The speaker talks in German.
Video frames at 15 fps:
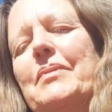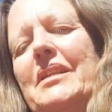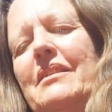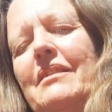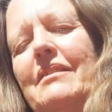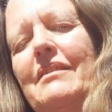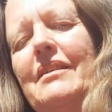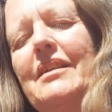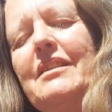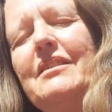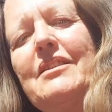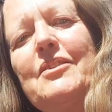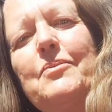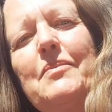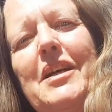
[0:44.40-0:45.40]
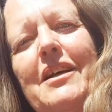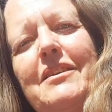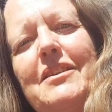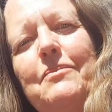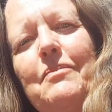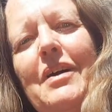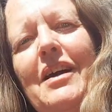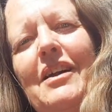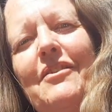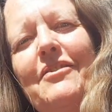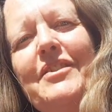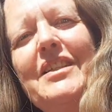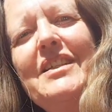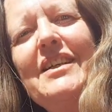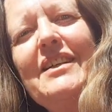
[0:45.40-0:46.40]
bin jetzt zum ersten Mal
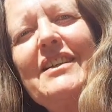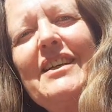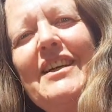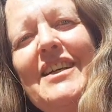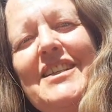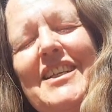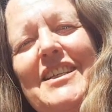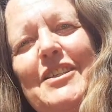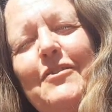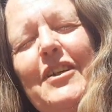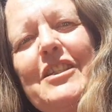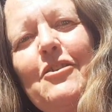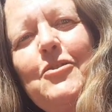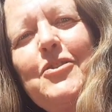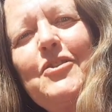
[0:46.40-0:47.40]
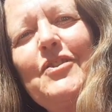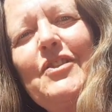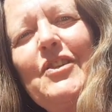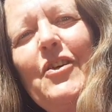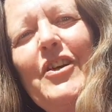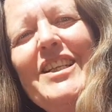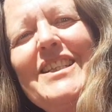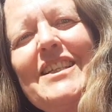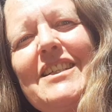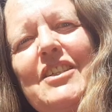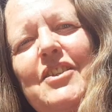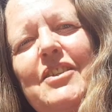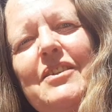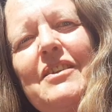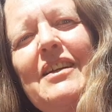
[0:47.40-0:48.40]
wieder da, seit 2009, seit
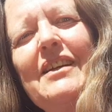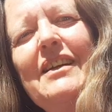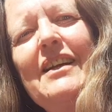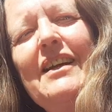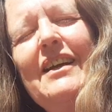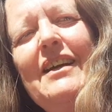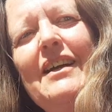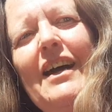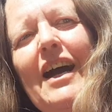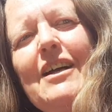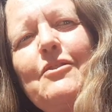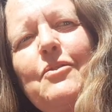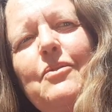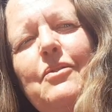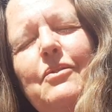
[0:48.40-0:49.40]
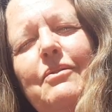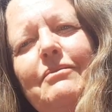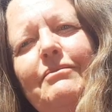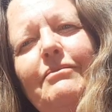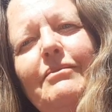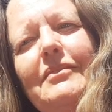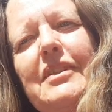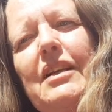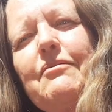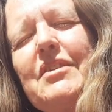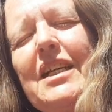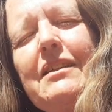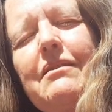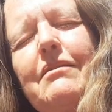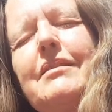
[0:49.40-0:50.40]
ich, also
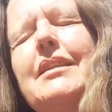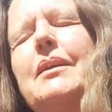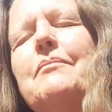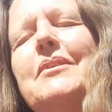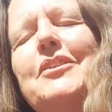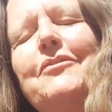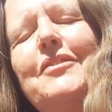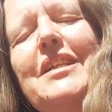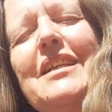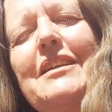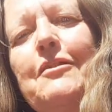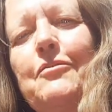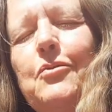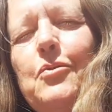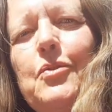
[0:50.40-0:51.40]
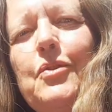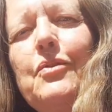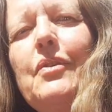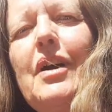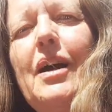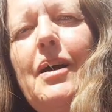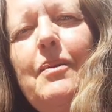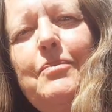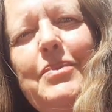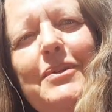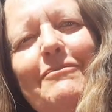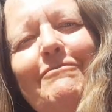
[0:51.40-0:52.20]
seitdem ich wieder eine Wohnung habe.